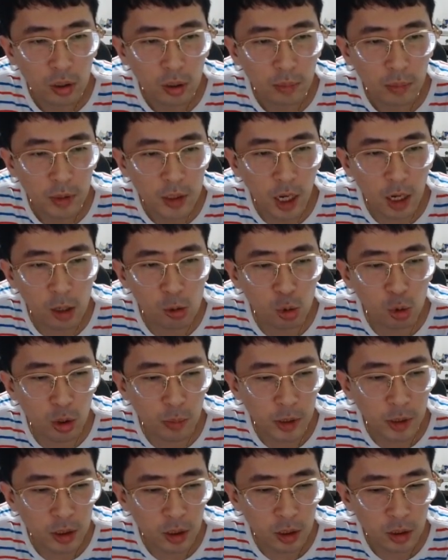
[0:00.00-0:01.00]
뭐 상을
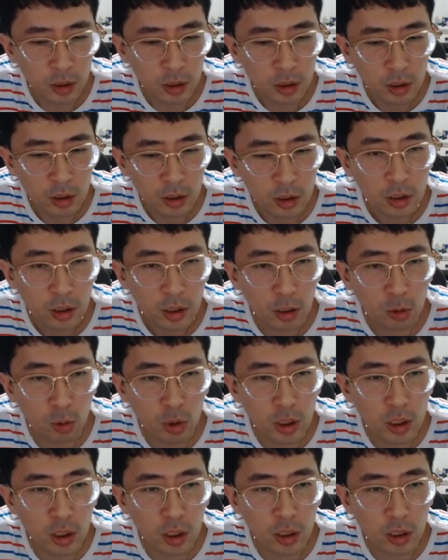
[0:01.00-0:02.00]
죽이면서 그래도
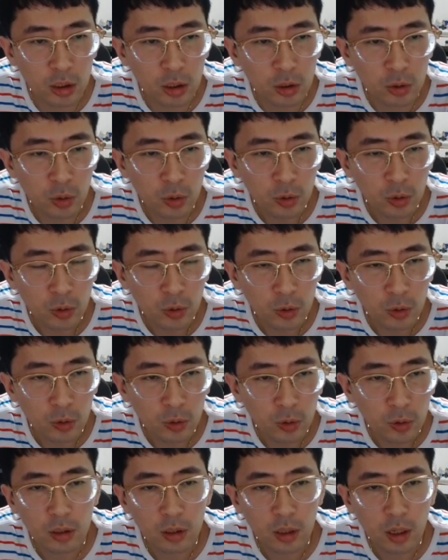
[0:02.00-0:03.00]
이득이거든요.
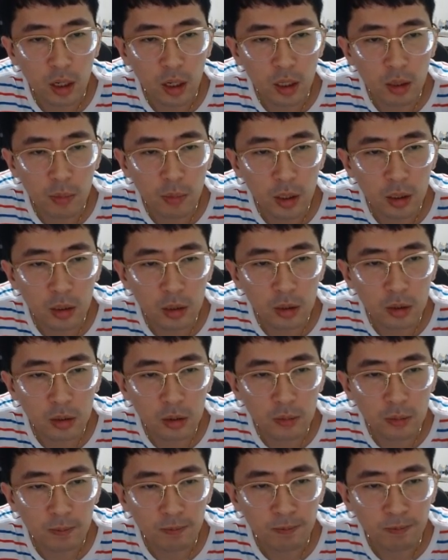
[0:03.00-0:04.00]

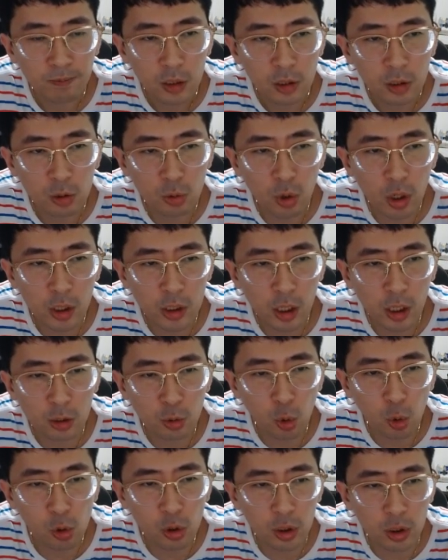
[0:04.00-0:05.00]
아니면은 그쪽가 약간
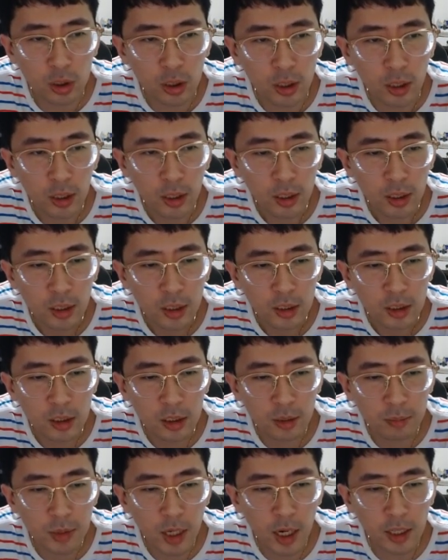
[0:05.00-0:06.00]
좋을 것 같은데
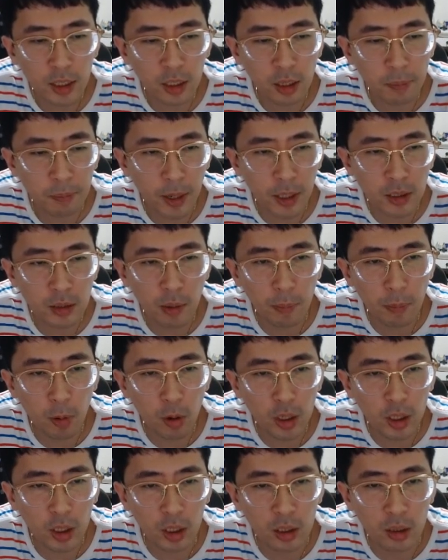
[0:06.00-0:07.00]
지금 차가 이렇게 빠지면
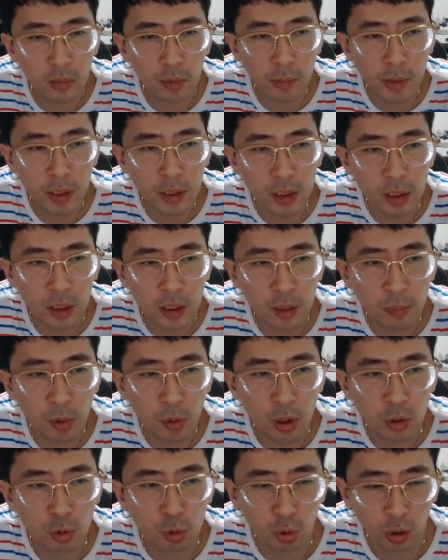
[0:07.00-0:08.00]
포가 이렇게 넘으면서 이
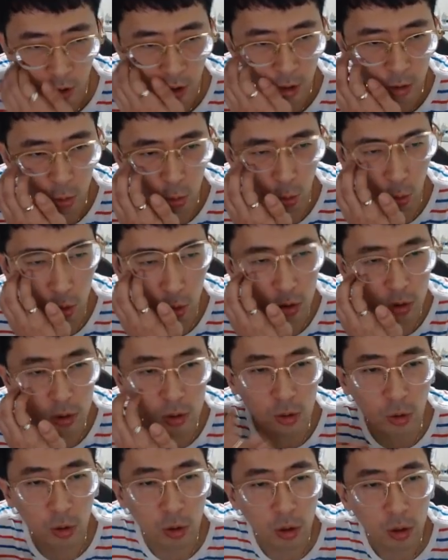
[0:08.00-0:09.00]
포가 죽,
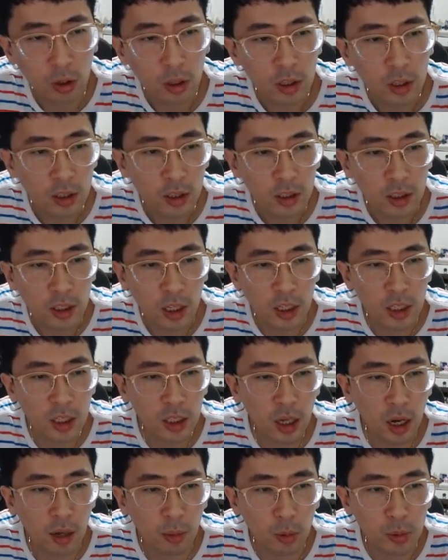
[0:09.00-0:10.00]
거든요 그러니까
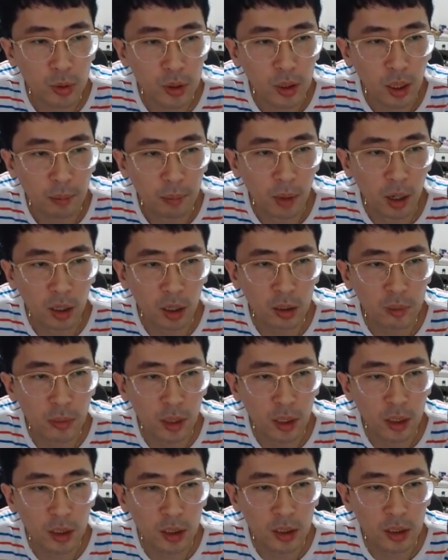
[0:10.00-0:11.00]
이렇게 가봅시다.
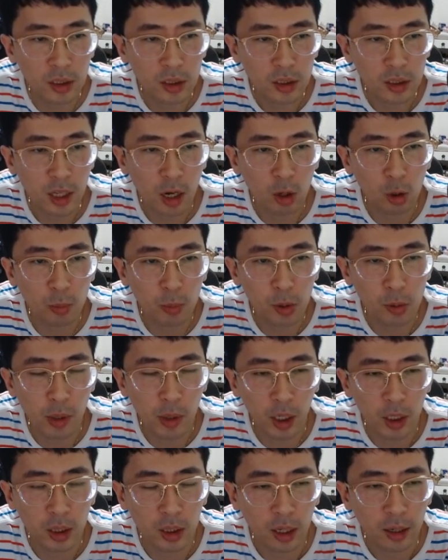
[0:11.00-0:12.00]
먹으면은 상으로 포를
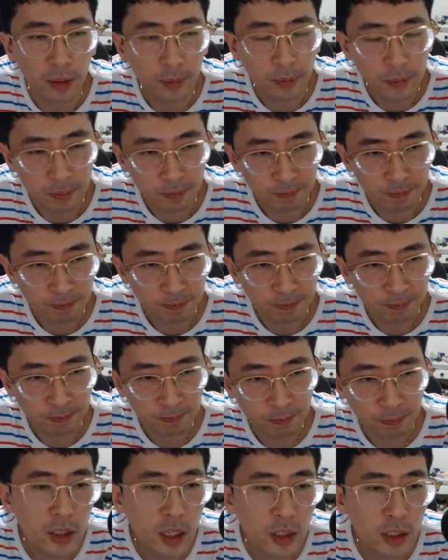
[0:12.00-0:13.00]
먹겠다.
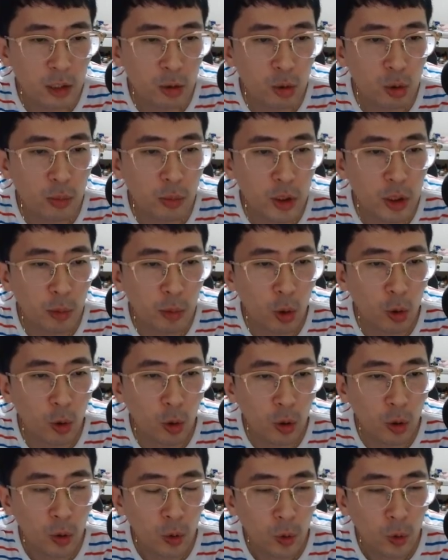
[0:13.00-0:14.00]
상대 등수를 먼저
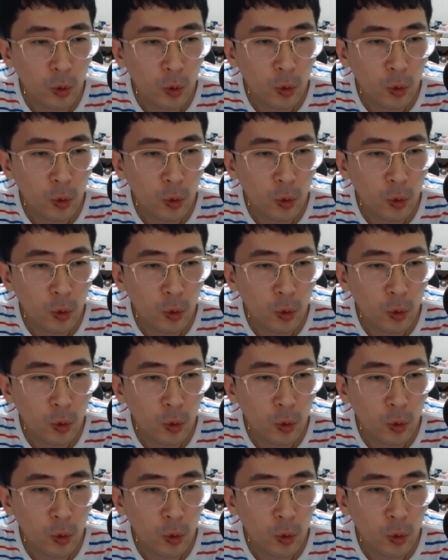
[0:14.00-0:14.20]
보고